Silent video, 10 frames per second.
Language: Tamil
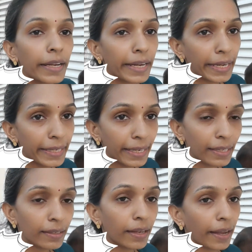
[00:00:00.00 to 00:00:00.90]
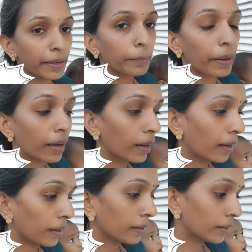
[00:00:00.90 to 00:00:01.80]
நைட்டில் அண்ட்
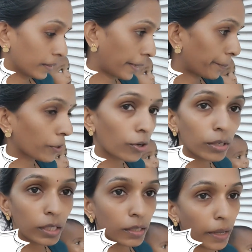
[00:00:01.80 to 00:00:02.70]
பகலில் எப்போ குழந்த